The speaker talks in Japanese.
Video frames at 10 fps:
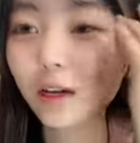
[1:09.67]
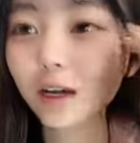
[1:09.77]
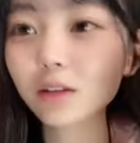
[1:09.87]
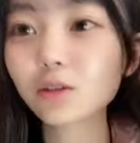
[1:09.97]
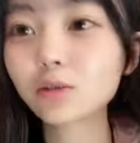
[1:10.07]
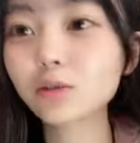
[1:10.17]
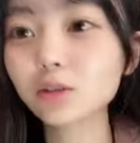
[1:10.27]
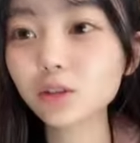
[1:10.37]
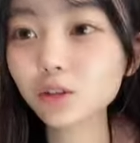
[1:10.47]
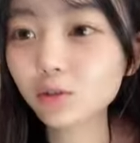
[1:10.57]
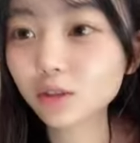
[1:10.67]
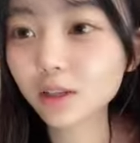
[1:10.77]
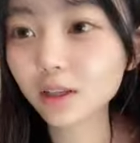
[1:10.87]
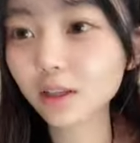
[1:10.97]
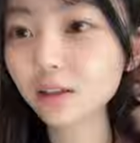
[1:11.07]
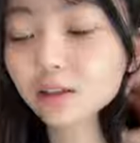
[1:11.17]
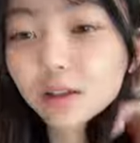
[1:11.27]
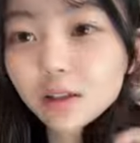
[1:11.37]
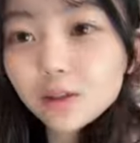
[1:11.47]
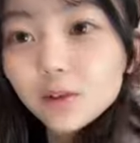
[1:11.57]
あの復習をしてたんです
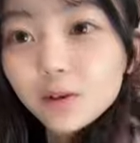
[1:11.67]
けど